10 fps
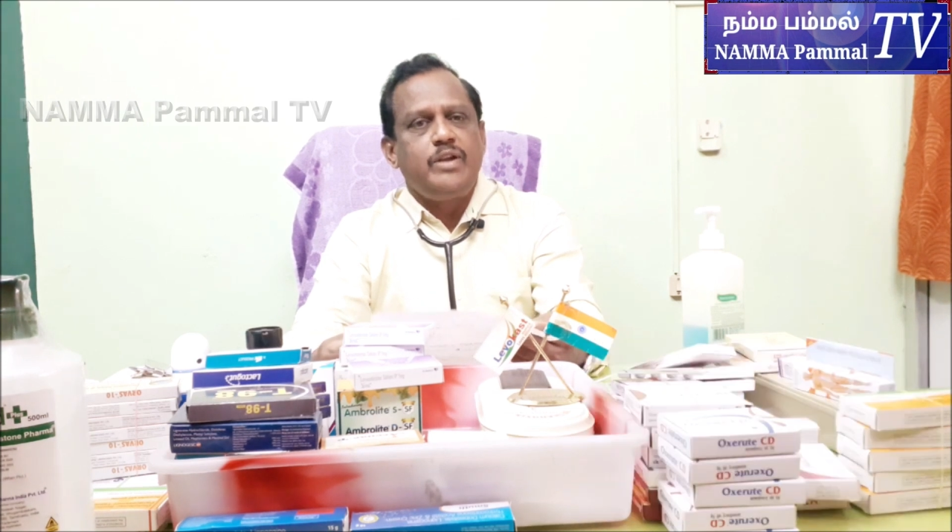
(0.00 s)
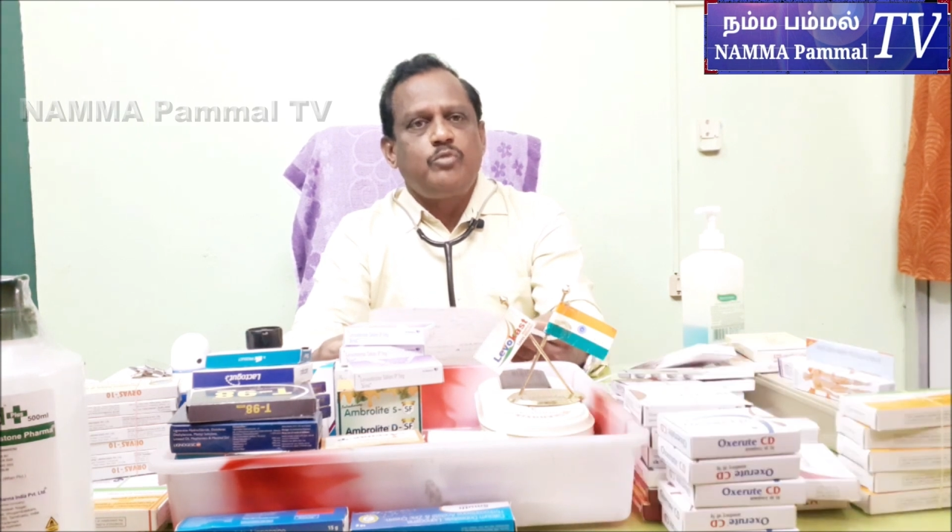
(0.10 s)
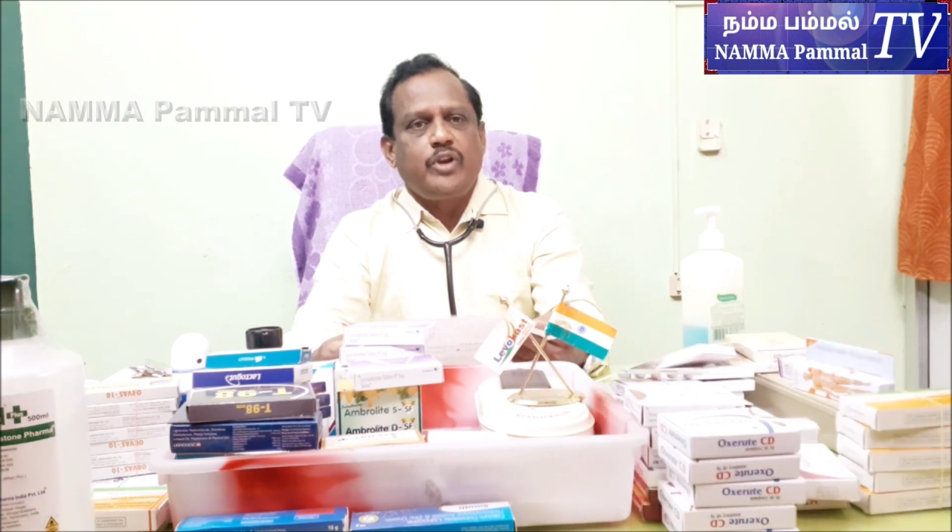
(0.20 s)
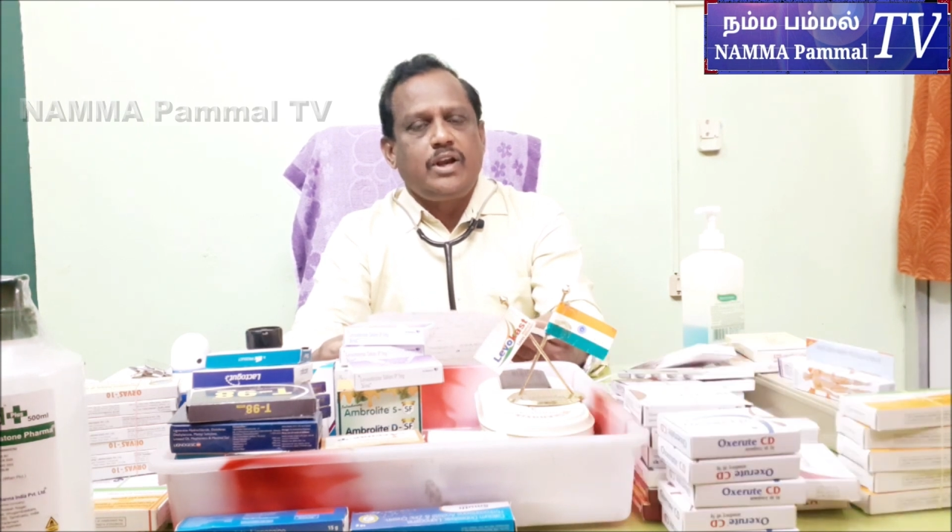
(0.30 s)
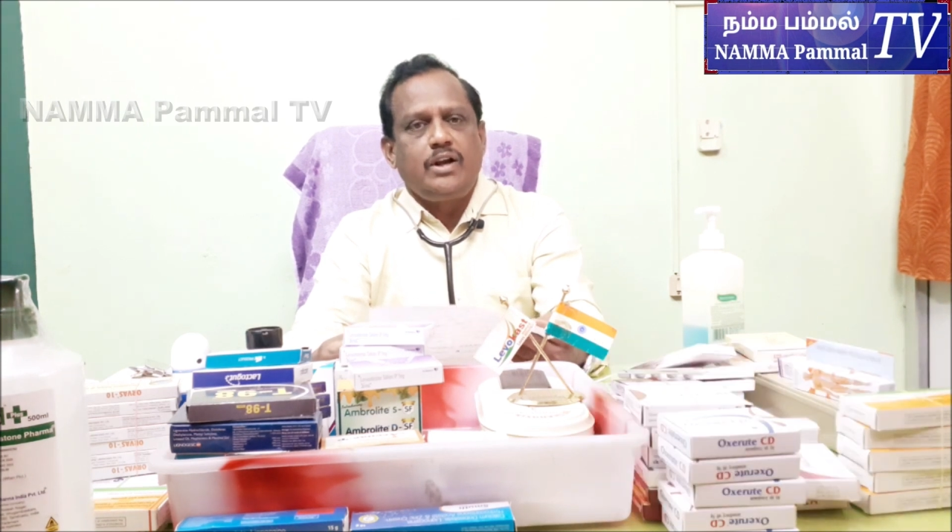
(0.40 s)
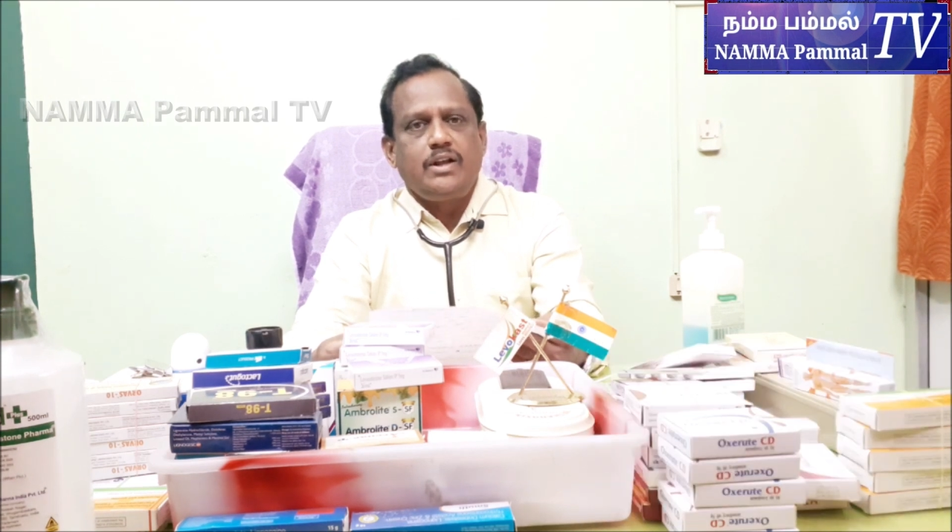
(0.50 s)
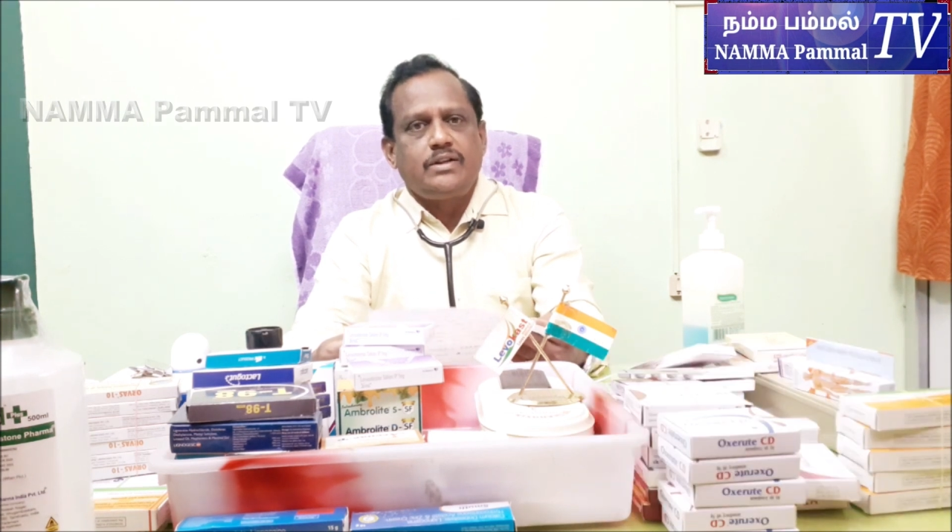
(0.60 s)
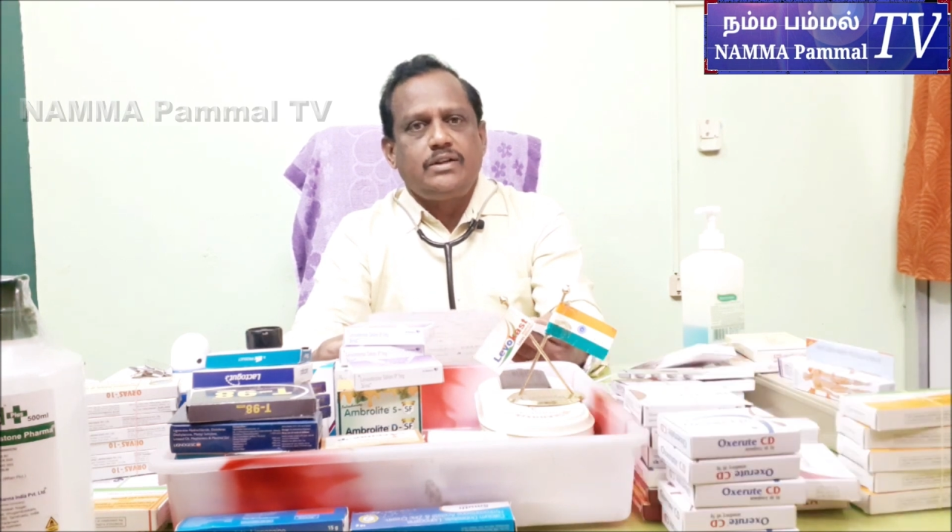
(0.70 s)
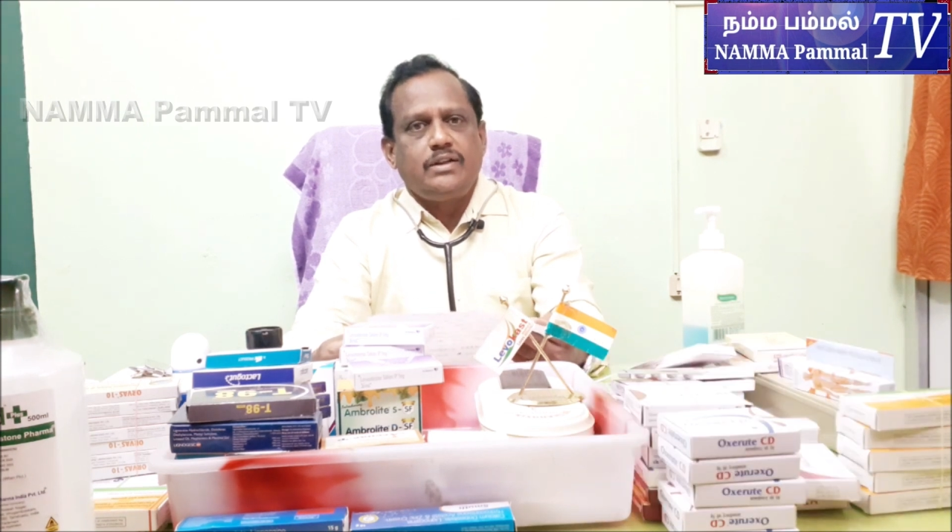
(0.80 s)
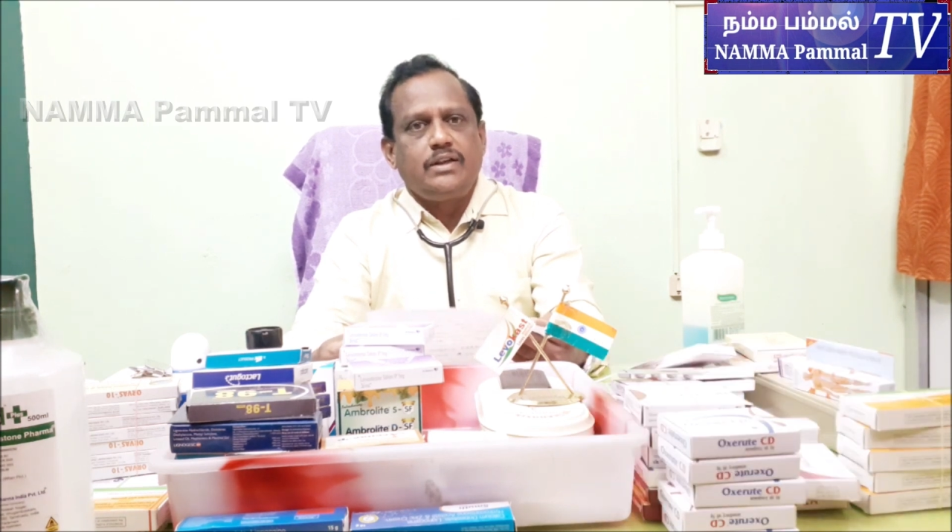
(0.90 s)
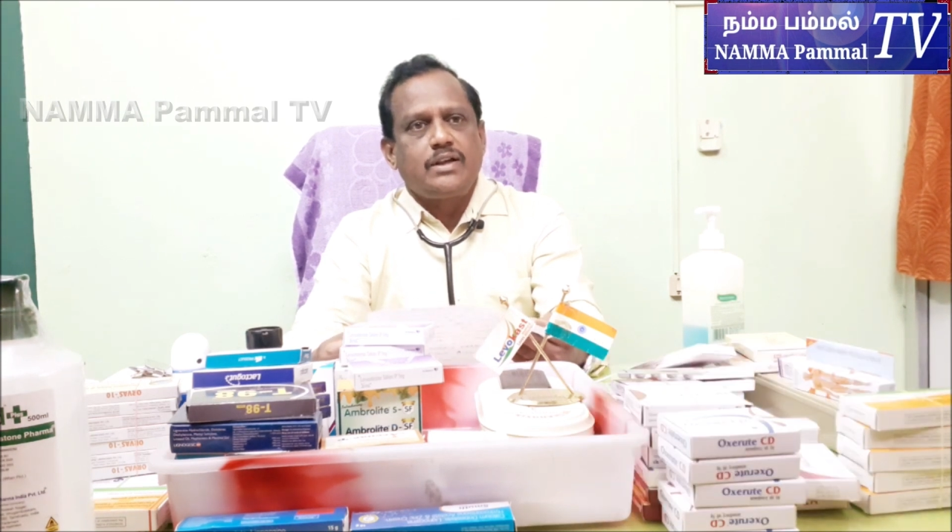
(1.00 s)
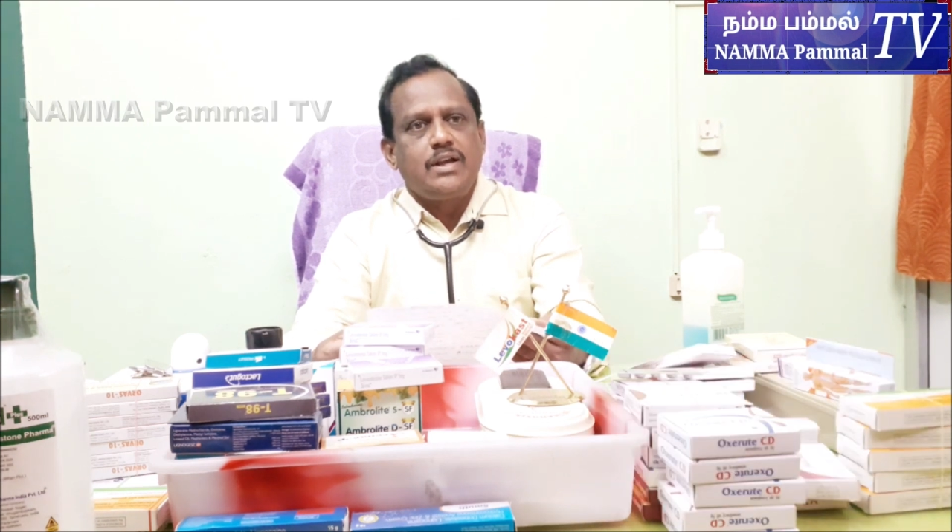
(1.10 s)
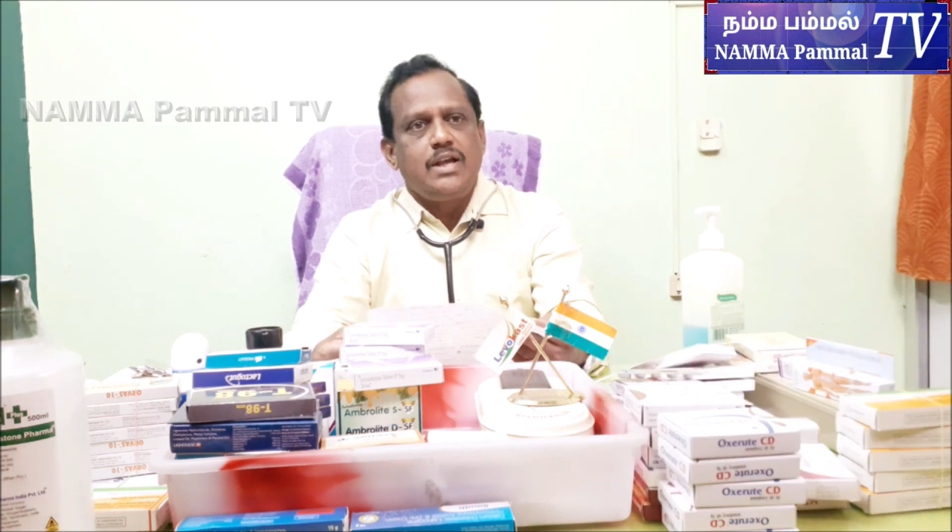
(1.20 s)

வழிமுறைகள்லாம் இருக்குது